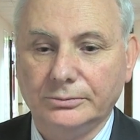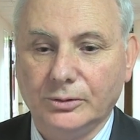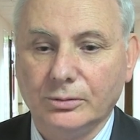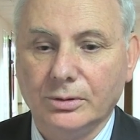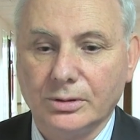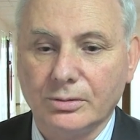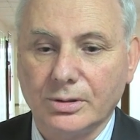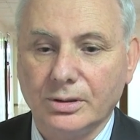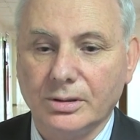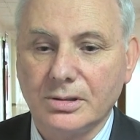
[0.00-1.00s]
Ну, это
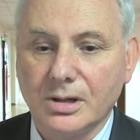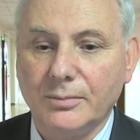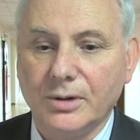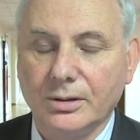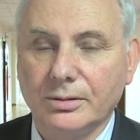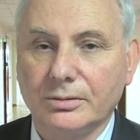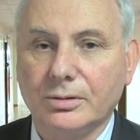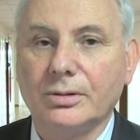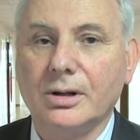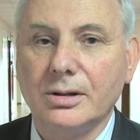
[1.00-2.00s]
уже сами
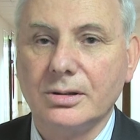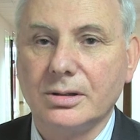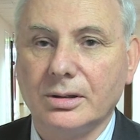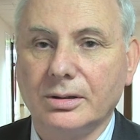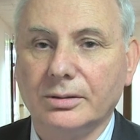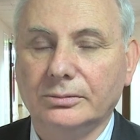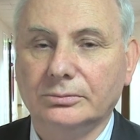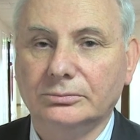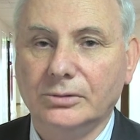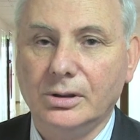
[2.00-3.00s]
журналисты
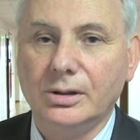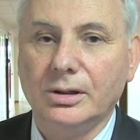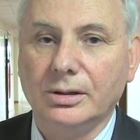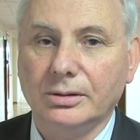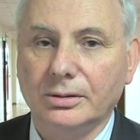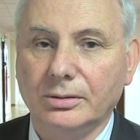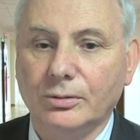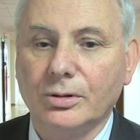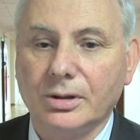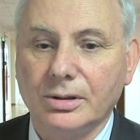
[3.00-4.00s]
или
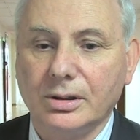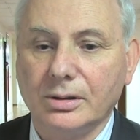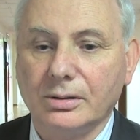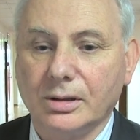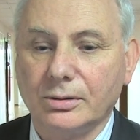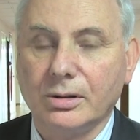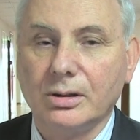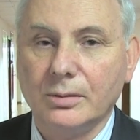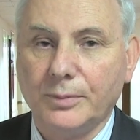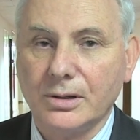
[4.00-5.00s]
органы,
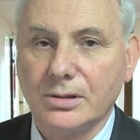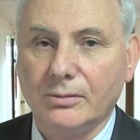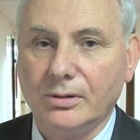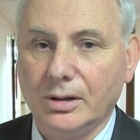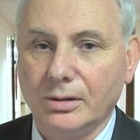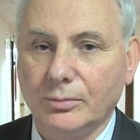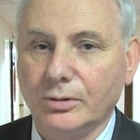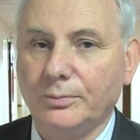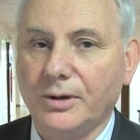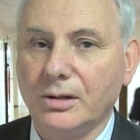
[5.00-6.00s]
которые они представляют,
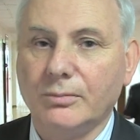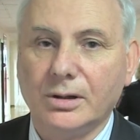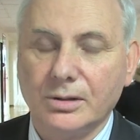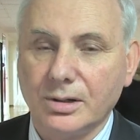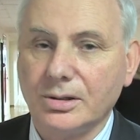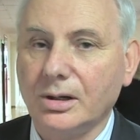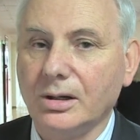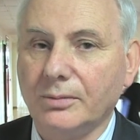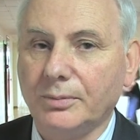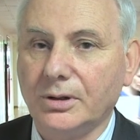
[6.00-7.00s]
будут принимать
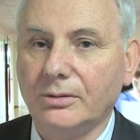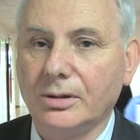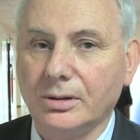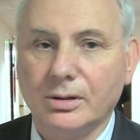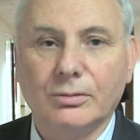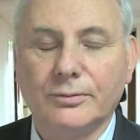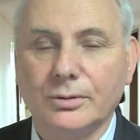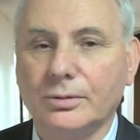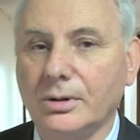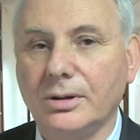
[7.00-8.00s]
решение, подавать на него в
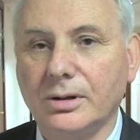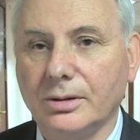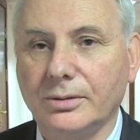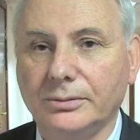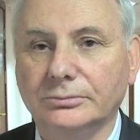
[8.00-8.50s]
суд или нет.